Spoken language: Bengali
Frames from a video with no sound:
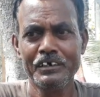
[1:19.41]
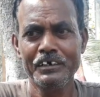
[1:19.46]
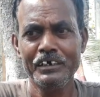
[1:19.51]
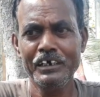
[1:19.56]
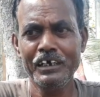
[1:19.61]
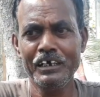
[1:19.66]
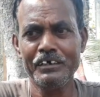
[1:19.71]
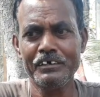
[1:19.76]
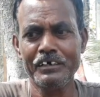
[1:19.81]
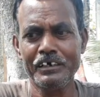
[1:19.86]

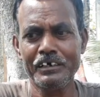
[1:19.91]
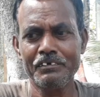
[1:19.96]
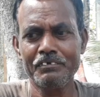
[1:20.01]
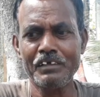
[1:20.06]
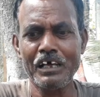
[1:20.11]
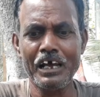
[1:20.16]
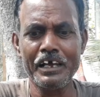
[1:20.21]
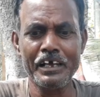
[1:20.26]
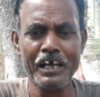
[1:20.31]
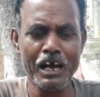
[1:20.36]
ঠিক আছে
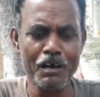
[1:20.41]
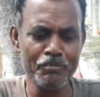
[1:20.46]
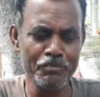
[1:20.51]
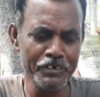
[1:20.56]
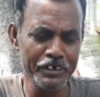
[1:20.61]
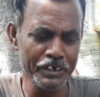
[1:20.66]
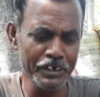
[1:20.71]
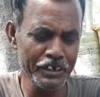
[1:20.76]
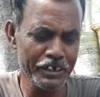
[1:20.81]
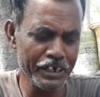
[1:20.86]
তাই আমি
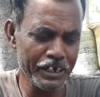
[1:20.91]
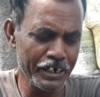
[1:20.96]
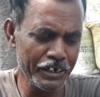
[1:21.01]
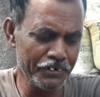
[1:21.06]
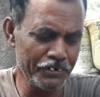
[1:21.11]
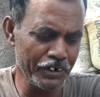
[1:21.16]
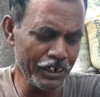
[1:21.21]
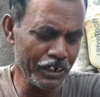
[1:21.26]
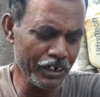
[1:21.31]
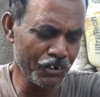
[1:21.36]
এই
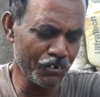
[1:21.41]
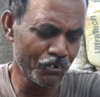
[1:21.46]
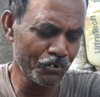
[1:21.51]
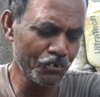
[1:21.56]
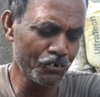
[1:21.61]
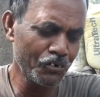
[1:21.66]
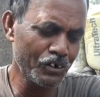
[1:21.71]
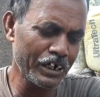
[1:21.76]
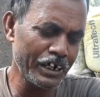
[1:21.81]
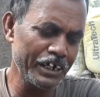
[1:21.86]
যে
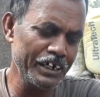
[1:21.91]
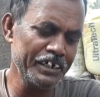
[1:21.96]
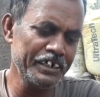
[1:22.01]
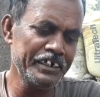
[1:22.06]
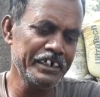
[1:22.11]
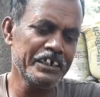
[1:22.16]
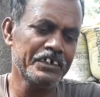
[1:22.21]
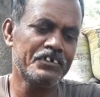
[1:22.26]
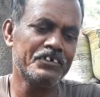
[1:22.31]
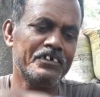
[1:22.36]
কৌটোটাকে
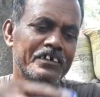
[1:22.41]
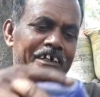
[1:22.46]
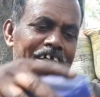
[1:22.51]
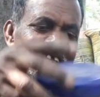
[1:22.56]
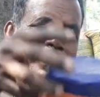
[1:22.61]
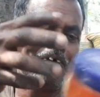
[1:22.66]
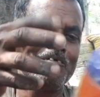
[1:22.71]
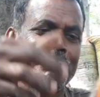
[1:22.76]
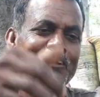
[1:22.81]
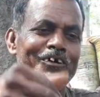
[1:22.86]
নিয়ে এসেছি
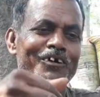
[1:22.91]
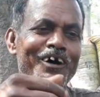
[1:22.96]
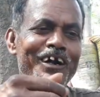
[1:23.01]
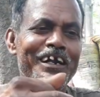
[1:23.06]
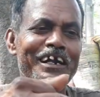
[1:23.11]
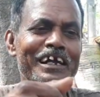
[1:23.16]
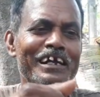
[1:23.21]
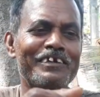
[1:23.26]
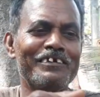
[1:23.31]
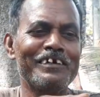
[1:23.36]
এটা আমার
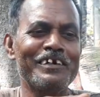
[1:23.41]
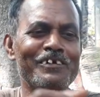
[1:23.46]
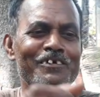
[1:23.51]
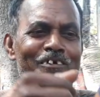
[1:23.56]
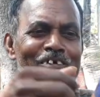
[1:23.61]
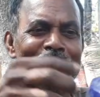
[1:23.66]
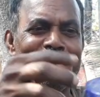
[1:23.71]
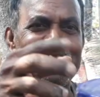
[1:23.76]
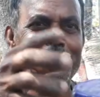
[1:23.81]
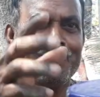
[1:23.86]
হরলিক্সের
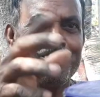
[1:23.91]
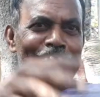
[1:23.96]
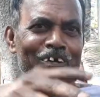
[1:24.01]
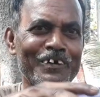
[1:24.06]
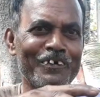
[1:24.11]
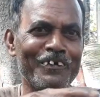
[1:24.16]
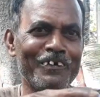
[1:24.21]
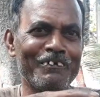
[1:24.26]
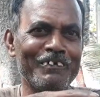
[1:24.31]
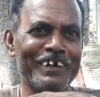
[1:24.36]
কৌটো এটা মনে
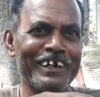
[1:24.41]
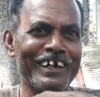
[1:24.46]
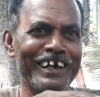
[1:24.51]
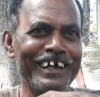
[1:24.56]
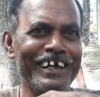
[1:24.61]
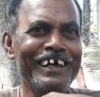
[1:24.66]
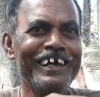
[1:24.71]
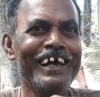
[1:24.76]
করবেন না